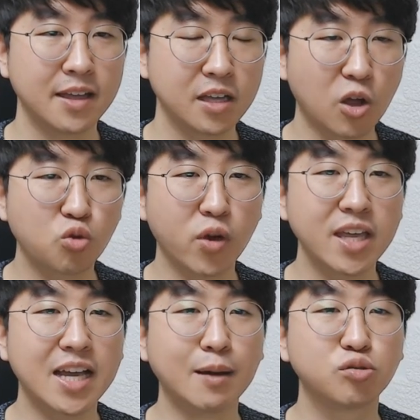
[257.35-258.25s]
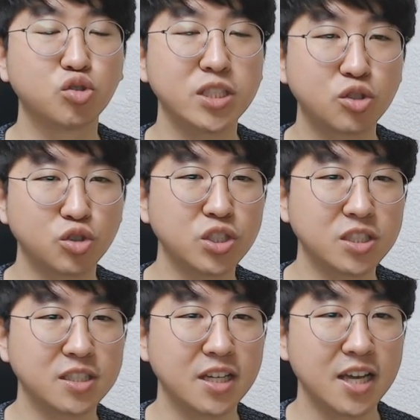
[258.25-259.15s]
결국에 이
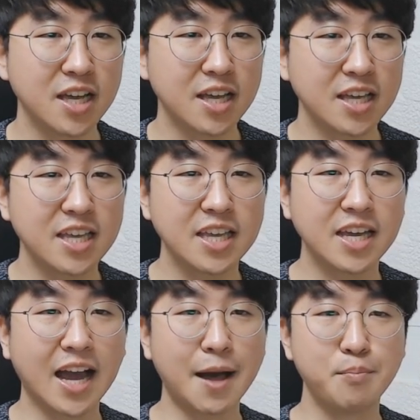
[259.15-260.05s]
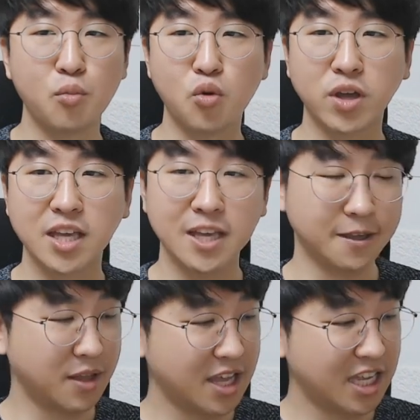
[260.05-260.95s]
갑술일주는 이
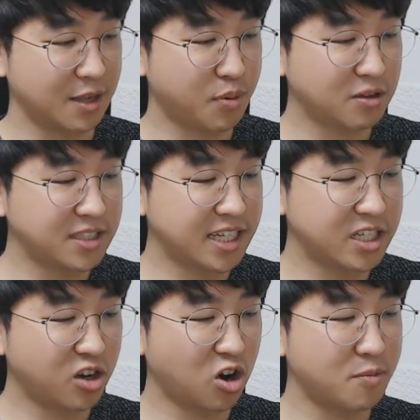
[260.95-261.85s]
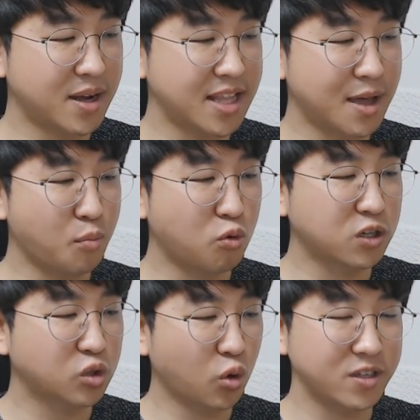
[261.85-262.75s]
감목이 이 편제를 얼마나
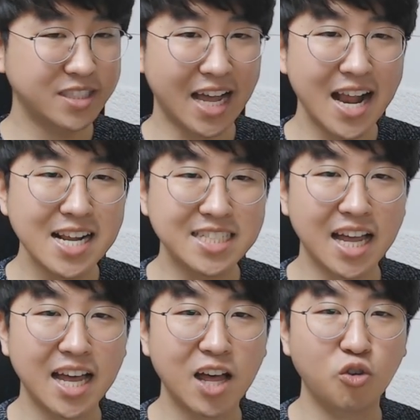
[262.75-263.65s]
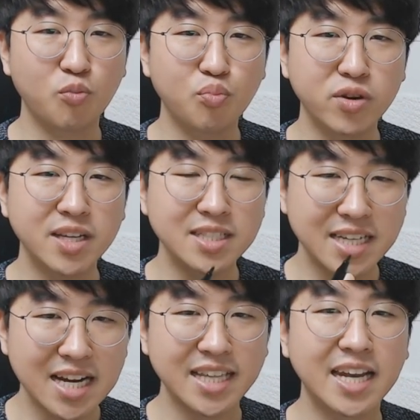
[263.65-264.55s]
목극토에서 잘 장악하고 뿌리를
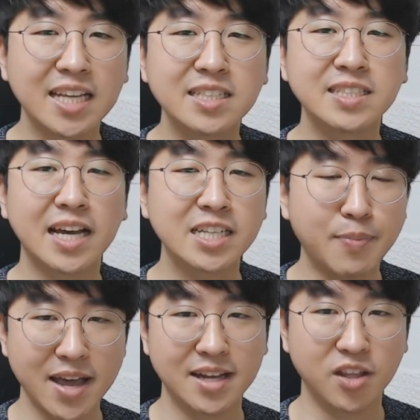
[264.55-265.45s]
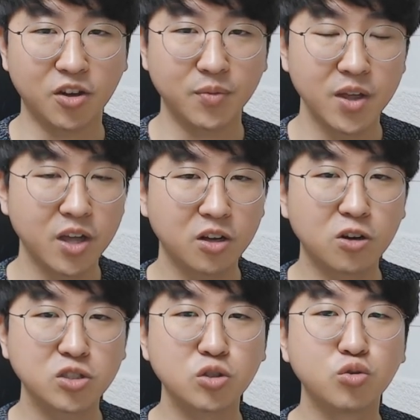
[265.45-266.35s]
잘 내리느냐를 봐야 돼요.
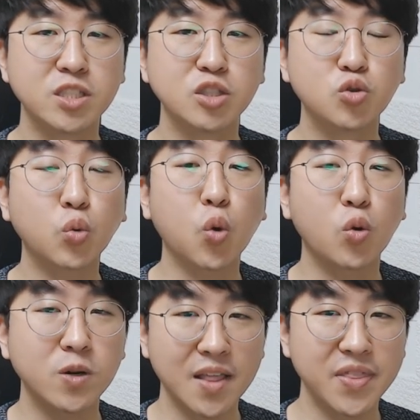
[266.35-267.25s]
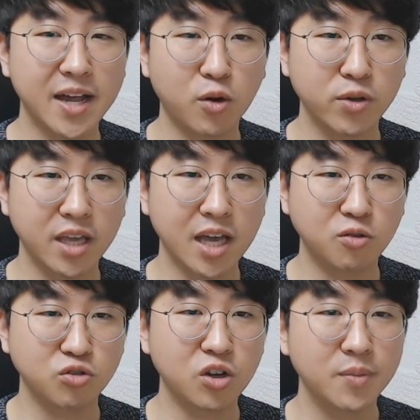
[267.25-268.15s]
그것을 우리는 소토를 한다라고
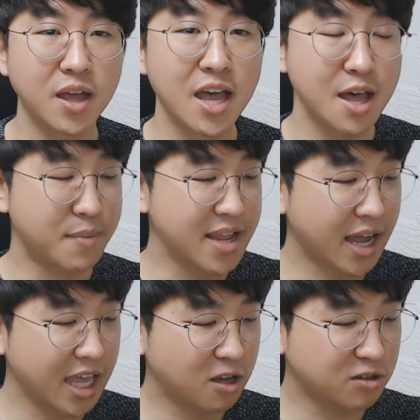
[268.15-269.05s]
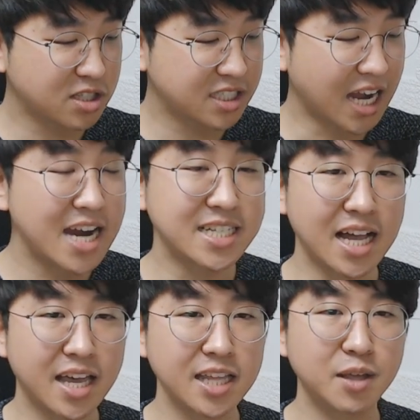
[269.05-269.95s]
얘기하고요. 만약에 이것을 잘
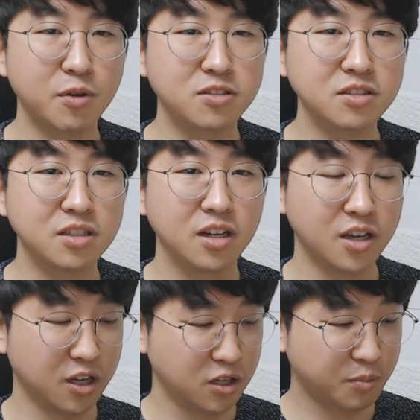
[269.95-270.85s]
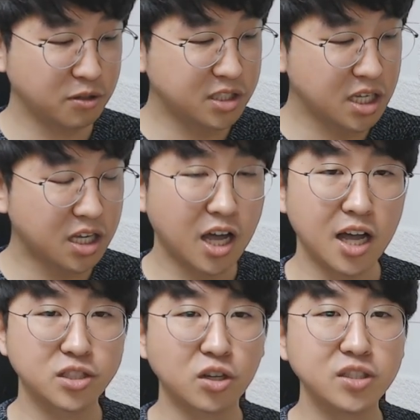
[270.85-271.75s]
장악해내면은
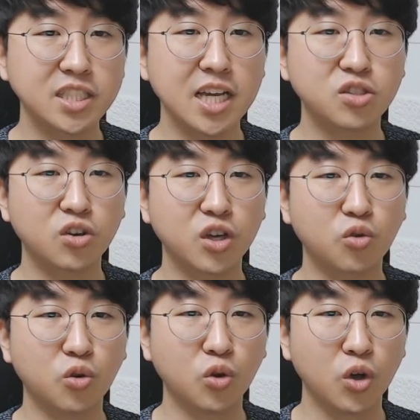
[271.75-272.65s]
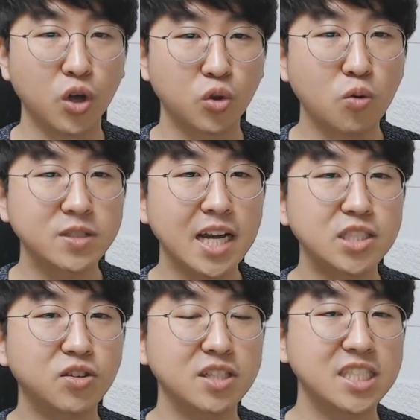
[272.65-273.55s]
편제니까 전체적이고
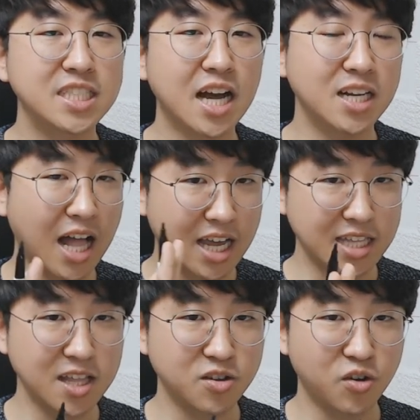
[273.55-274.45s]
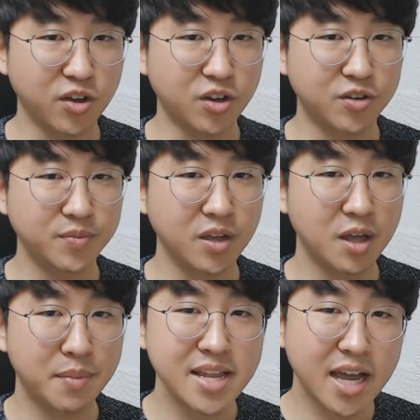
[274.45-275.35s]
통찰적인 시각을 갖게 되는 거예요.
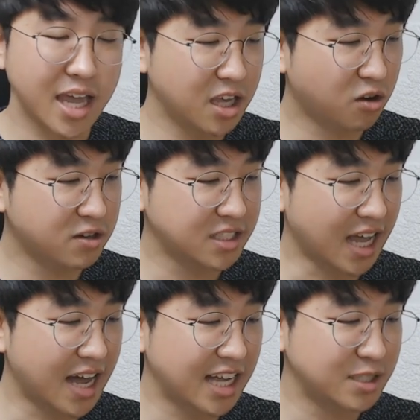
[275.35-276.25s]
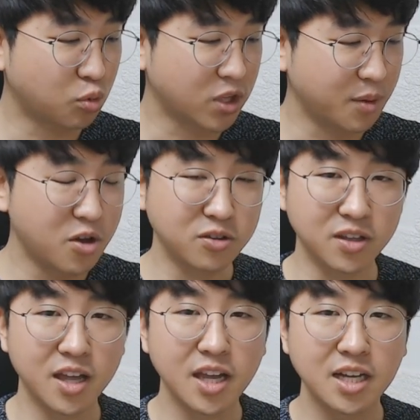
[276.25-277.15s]
만약에 이거를 장악하지 못하면
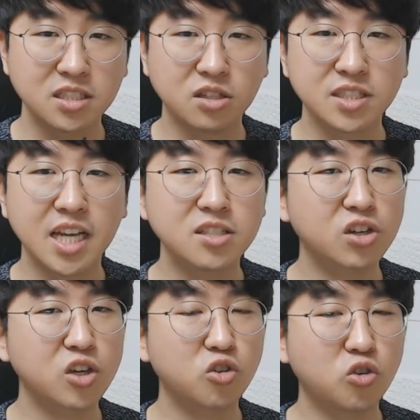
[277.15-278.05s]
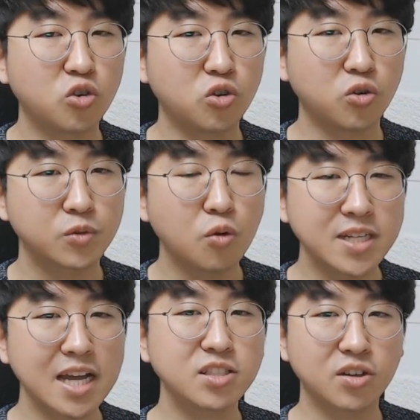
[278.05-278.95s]
전체적이고
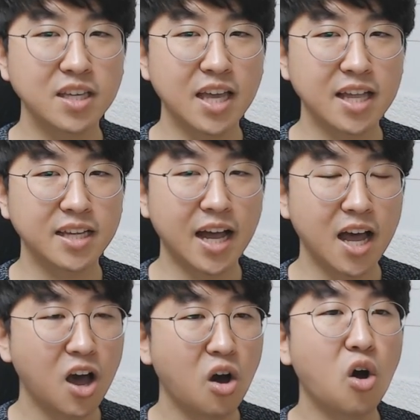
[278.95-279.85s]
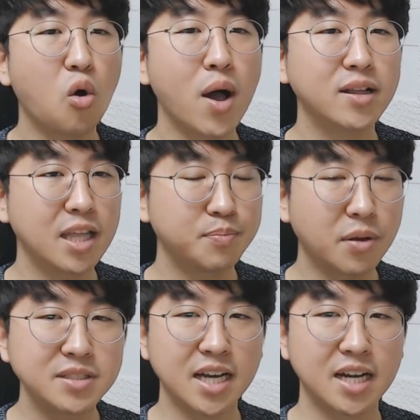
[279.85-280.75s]
통찰적인 게 아니라 허황된
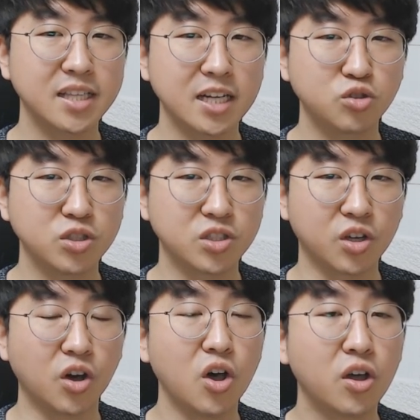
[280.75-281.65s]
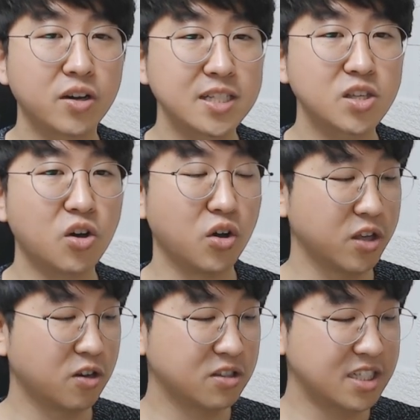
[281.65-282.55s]
편제가 될 수 있어요. 그래서
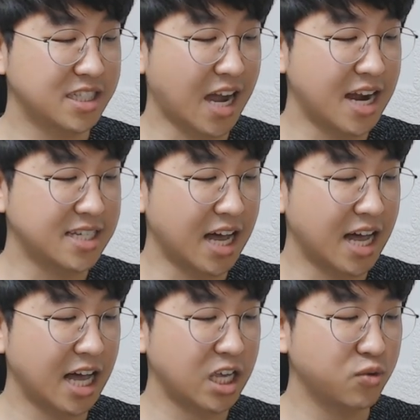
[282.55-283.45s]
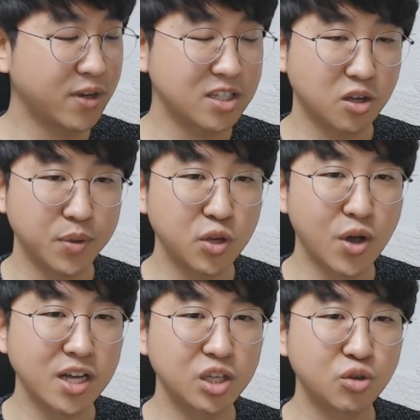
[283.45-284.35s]
이것을 잘 장악하기 위해서
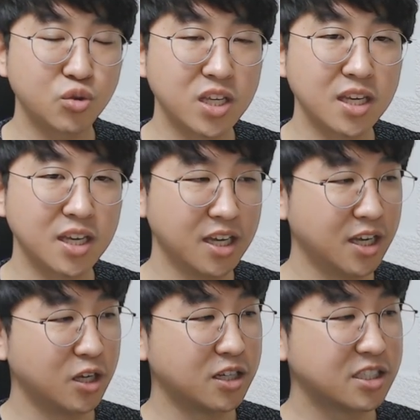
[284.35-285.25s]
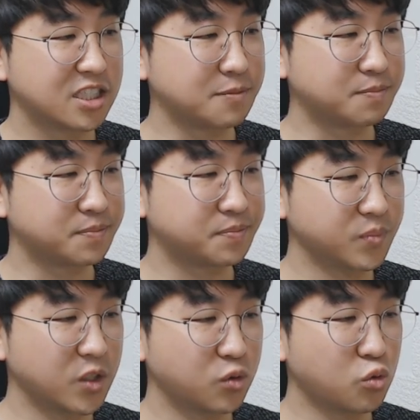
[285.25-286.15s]
필요한 기운이 습
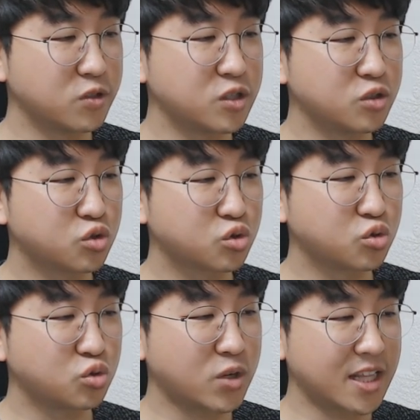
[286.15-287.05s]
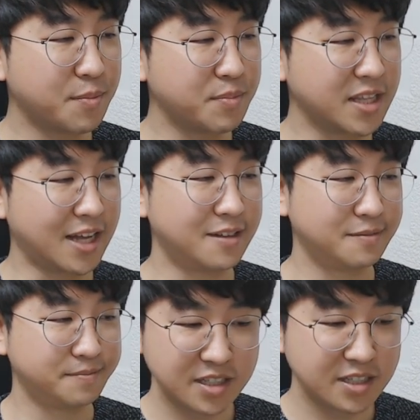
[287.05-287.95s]
또는 수가 됩니다.
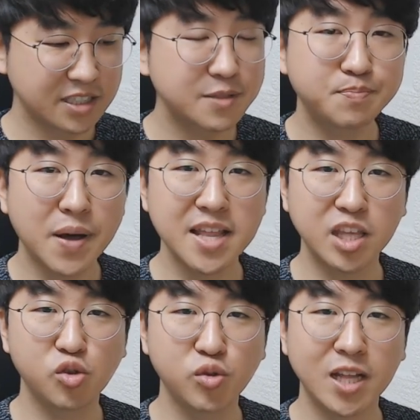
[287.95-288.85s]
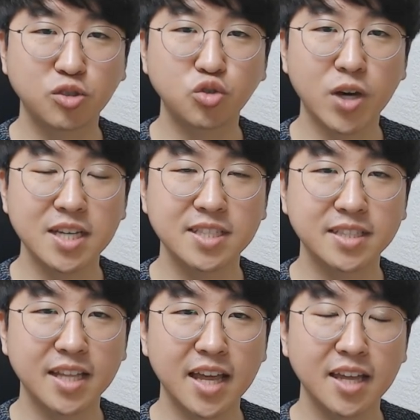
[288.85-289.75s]
습한 기운이나 수가 있을
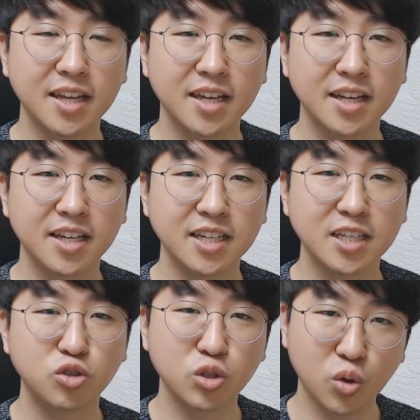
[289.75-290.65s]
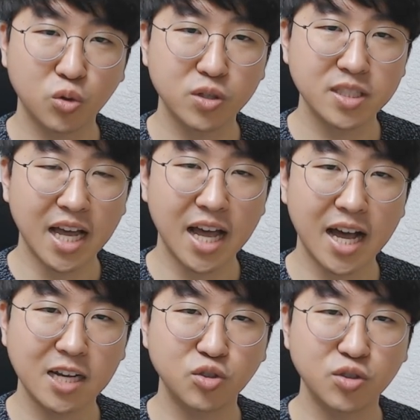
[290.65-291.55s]
때 이 술토를
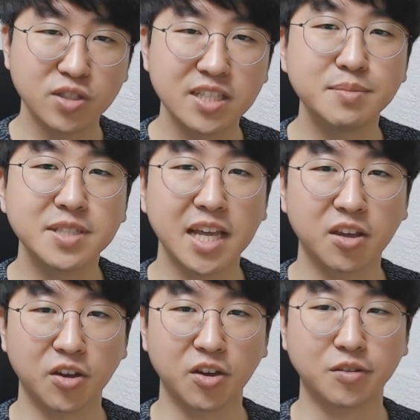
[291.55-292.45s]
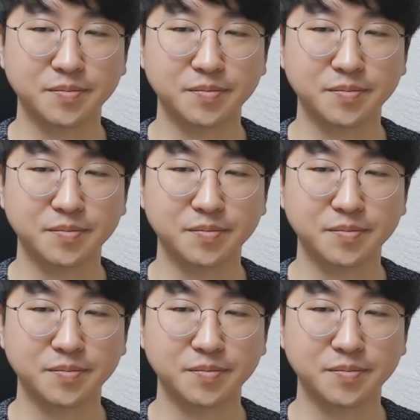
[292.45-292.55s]
장악할 수 있는 힘이 생겨요.